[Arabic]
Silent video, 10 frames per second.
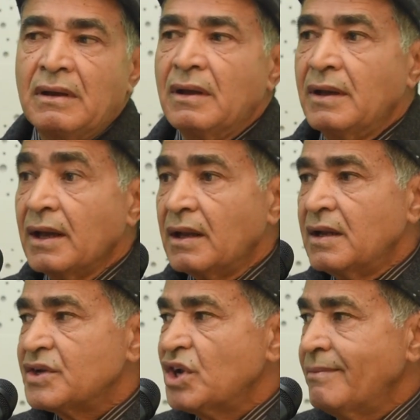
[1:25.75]
النقل
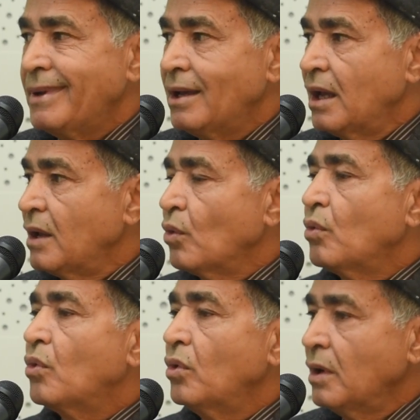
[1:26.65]
الجماعي
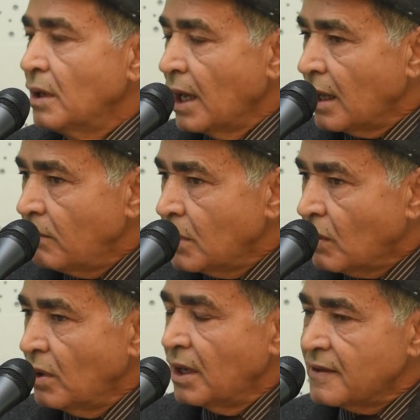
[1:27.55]
وكل النقل
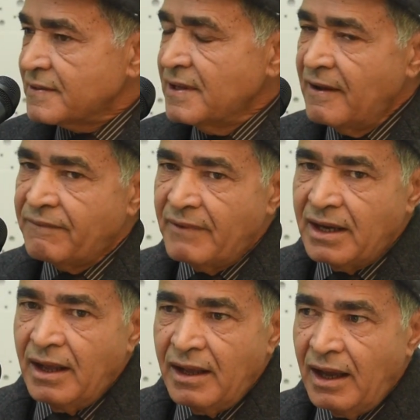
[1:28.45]
بكل الأصناف
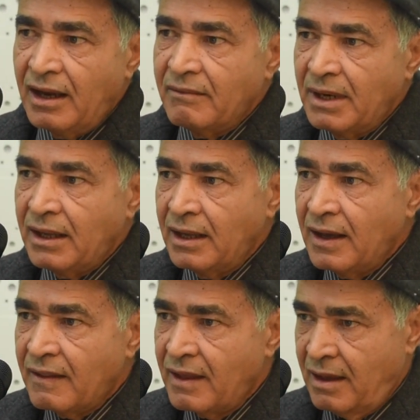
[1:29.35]
معناها يعاني من
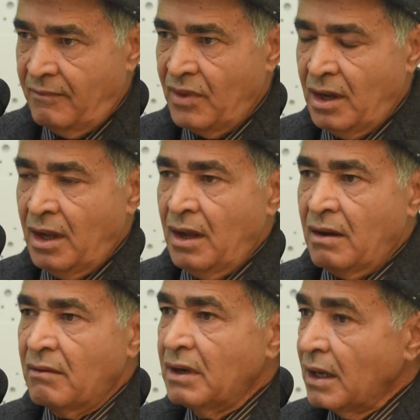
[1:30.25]
الناحية هذه
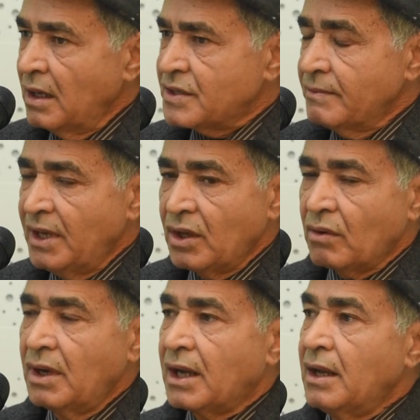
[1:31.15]
والنقل الجماعي
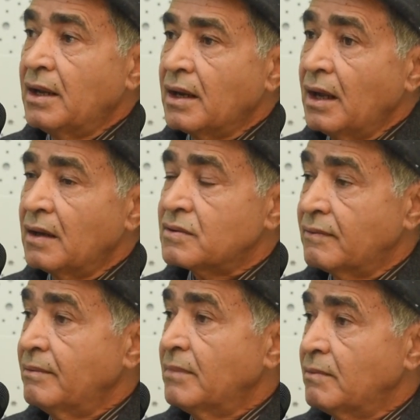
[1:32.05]
يقول لك احنا
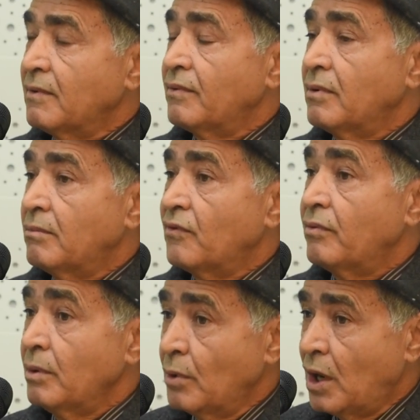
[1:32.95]
نخلصوا
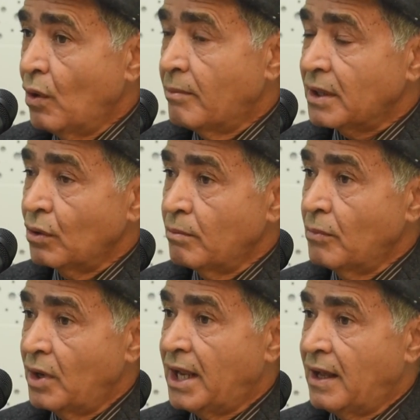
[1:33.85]
فيما هو مطلوب
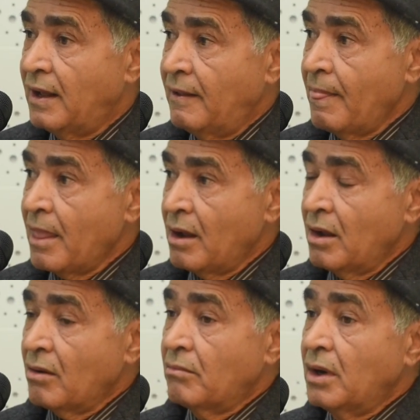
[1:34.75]
منا
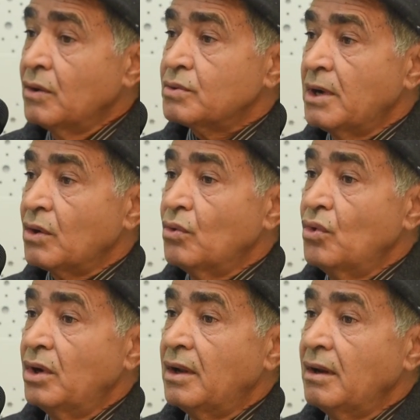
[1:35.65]
ما هوش
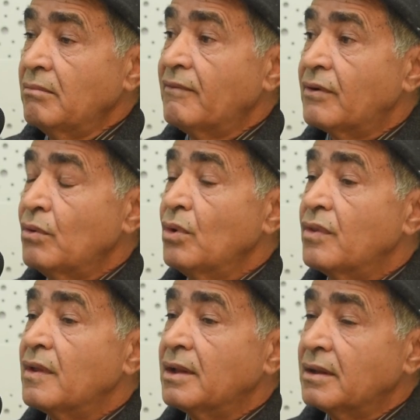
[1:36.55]
معقول
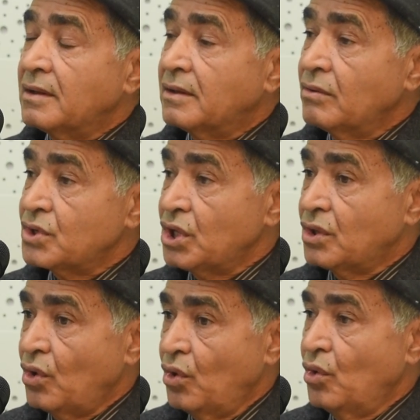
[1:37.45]
المفروض
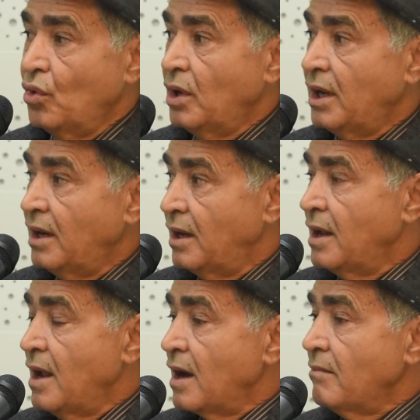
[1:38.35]
توجد حلول
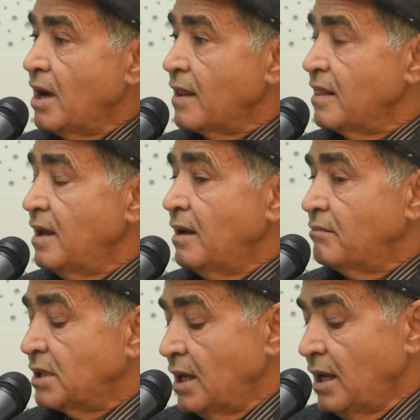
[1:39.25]
للمعضله
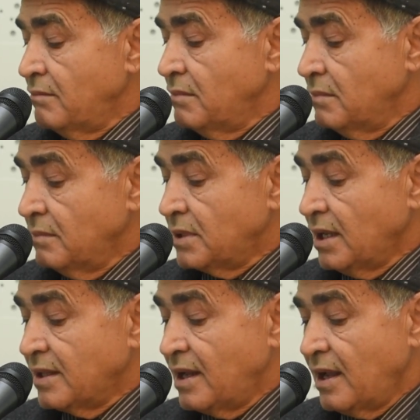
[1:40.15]
نتاع
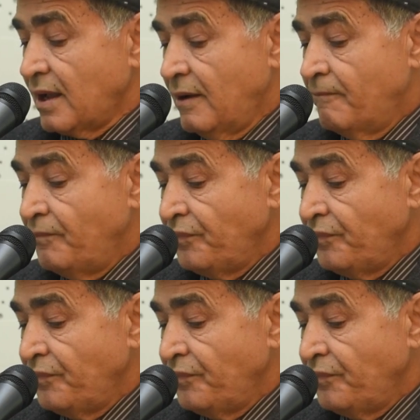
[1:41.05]
نتاع الطريق